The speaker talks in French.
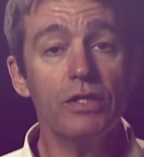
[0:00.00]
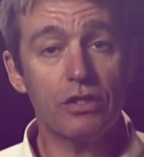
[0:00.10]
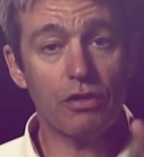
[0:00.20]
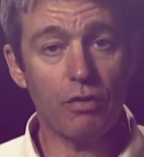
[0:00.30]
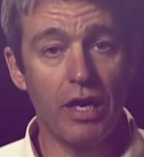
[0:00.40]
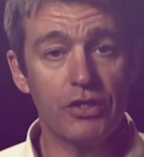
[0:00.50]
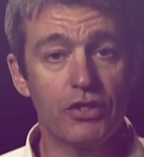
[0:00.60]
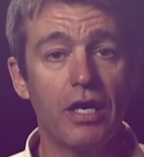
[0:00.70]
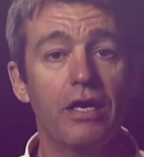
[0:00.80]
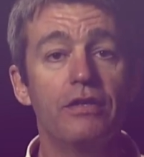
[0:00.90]
et il a
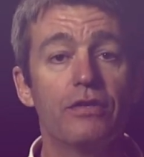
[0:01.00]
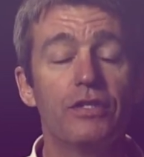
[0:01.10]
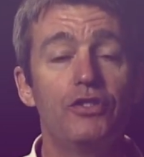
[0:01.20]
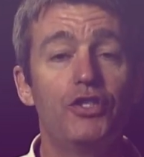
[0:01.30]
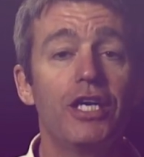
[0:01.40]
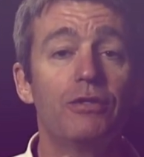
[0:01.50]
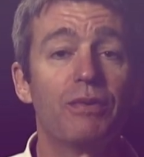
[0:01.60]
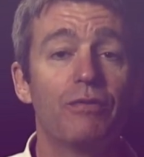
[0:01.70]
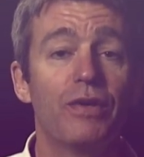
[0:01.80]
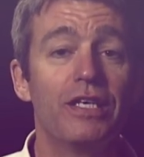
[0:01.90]
été écrasé sous le
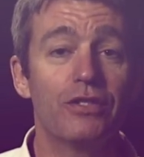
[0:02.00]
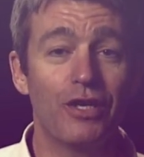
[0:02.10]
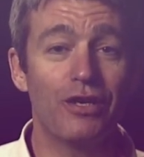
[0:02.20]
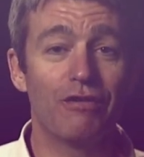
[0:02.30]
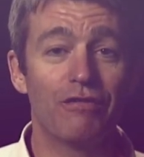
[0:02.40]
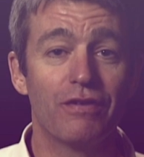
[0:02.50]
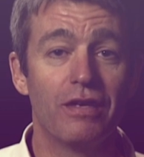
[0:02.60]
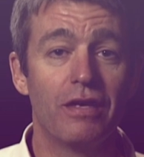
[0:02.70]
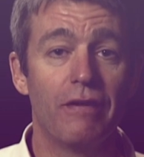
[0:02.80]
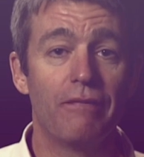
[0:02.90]
jugement que nous
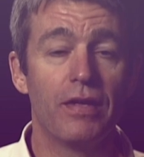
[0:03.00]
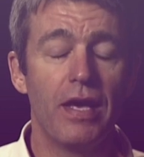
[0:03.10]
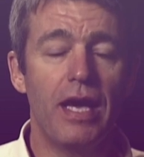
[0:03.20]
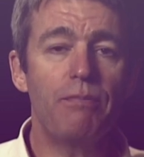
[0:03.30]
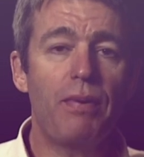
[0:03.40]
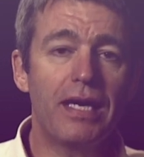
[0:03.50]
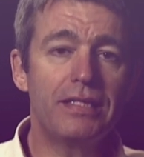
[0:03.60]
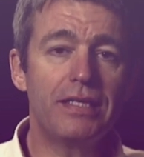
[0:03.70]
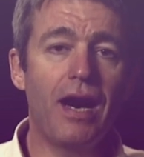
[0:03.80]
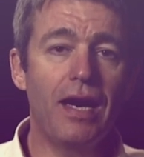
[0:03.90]
méritons. Et en
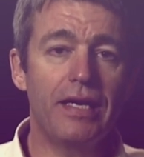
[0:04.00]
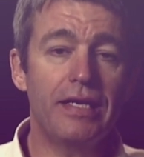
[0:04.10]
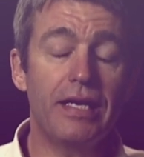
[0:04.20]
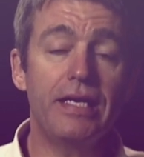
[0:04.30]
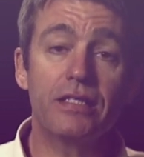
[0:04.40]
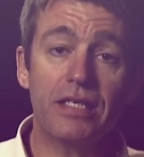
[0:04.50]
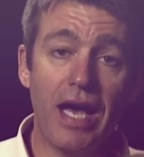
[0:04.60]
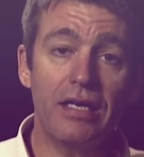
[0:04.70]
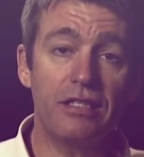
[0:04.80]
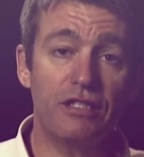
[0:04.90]
mourant, il a
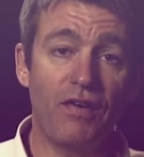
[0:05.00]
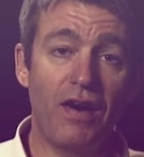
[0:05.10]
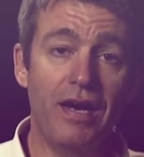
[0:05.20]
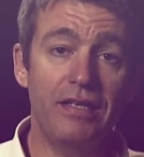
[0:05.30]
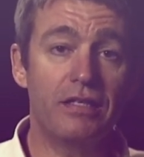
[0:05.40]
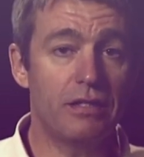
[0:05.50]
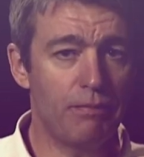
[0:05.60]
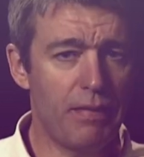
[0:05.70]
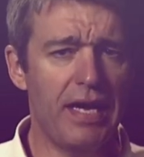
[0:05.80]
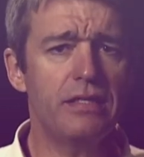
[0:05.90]
satisfait aux
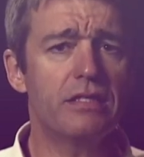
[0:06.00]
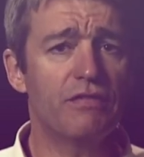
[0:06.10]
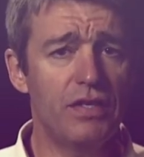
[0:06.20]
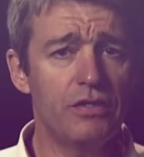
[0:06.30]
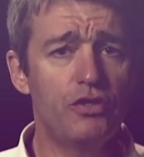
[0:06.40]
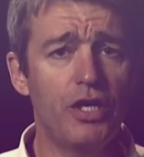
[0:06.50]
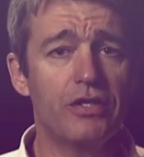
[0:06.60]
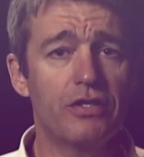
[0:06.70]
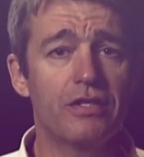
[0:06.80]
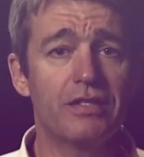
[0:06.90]
exigences de sa
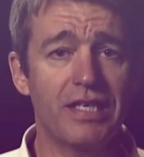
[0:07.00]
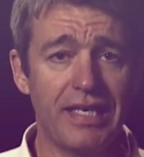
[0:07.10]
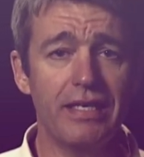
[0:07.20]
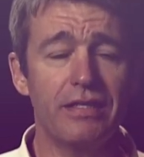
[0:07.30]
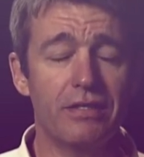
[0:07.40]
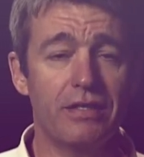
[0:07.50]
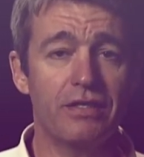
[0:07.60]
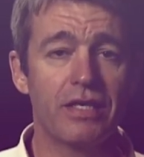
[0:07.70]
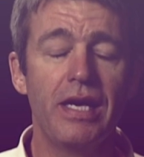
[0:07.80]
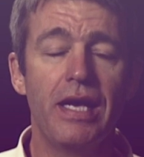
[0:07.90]
justice contre nous.
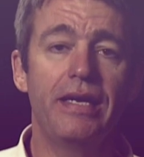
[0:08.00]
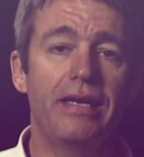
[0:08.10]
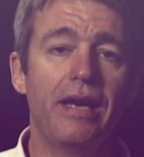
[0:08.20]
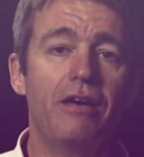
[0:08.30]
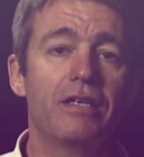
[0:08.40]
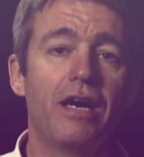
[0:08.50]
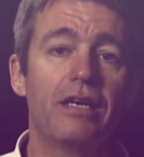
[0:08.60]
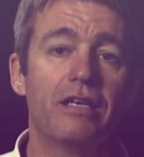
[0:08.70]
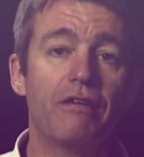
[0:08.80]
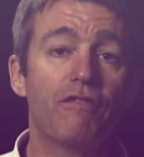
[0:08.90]
Et
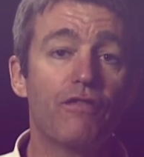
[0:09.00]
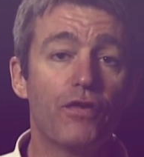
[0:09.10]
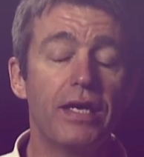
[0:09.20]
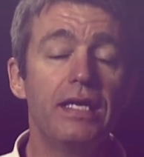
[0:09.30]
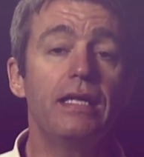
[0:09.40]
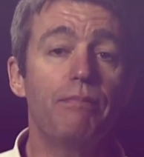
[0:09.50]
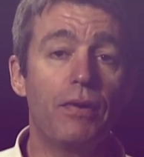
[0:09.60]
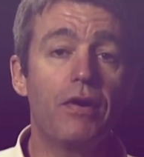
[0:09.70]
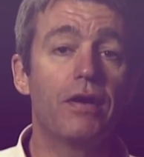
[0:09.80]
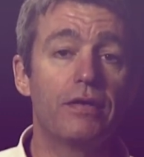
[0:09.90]
maintenant, Dieu peut
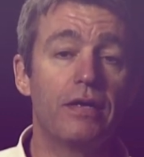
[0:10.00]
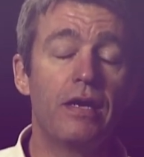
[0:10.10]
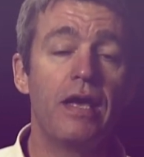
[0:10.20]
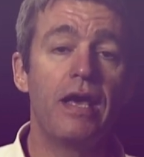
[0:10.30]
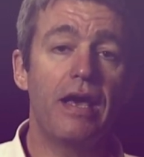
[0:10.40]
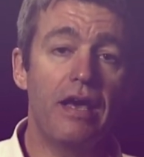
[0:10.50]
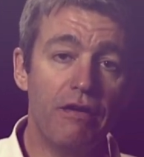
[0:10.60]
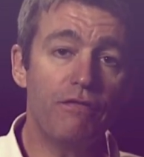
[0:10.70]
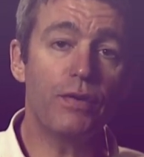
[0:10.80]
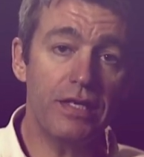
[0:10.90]
pardonner librement à
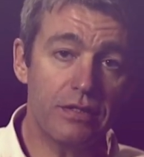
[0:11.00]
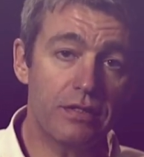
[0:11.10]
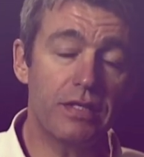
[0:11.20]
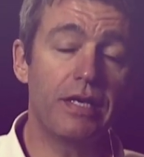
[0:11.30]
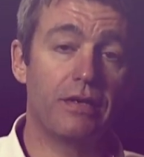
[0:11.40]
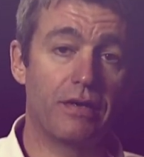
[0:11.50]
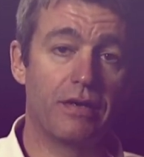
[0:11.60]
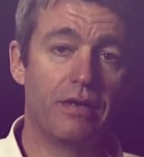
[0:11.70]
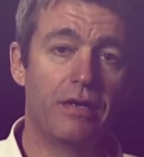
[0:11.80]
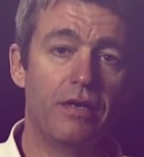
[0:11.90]
chaque pécheur qui vient
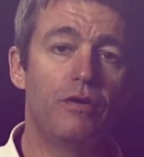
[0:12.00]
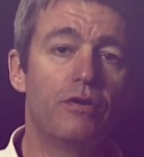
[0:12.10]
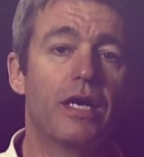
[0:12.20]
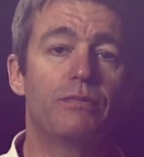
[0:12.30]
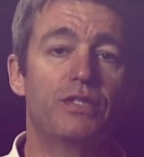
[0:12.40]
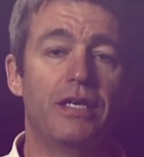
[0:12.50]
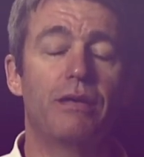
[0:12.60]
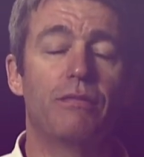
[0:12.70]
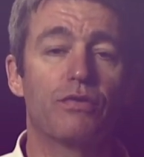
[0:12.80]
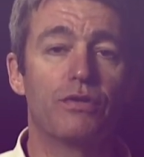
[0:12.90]
à lui par
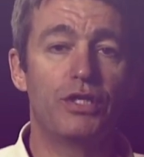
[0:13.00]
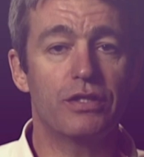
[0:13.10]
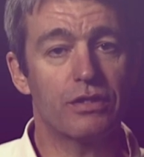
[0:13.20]
Jésus-Christ.